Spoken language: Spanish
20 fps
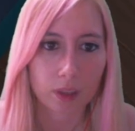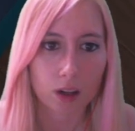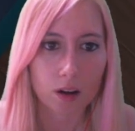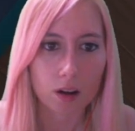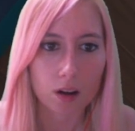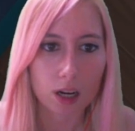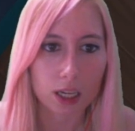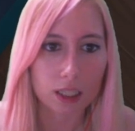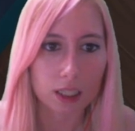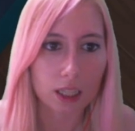
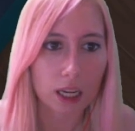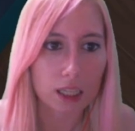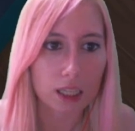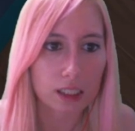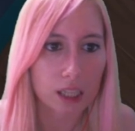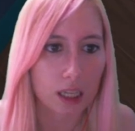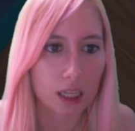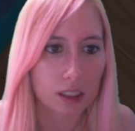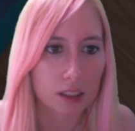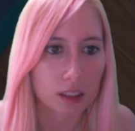Hola, ¿qué tal
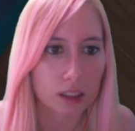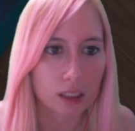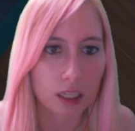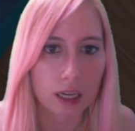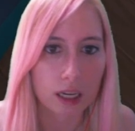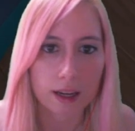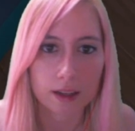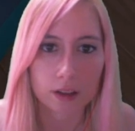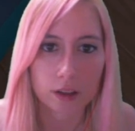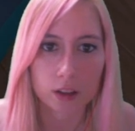estás?
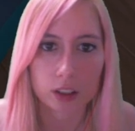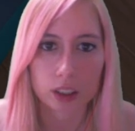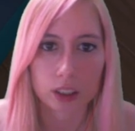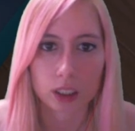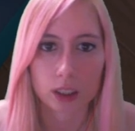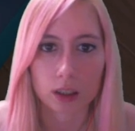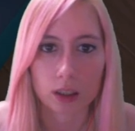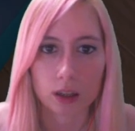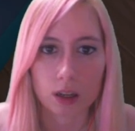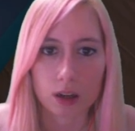Claro que
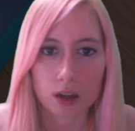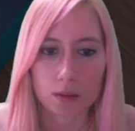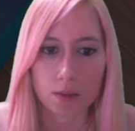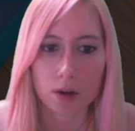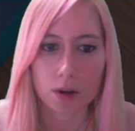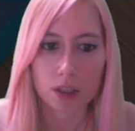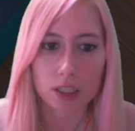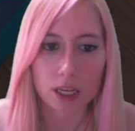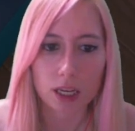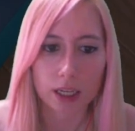sí.
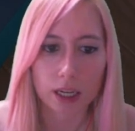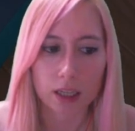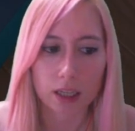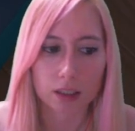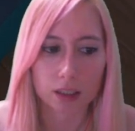Vamos a alegrar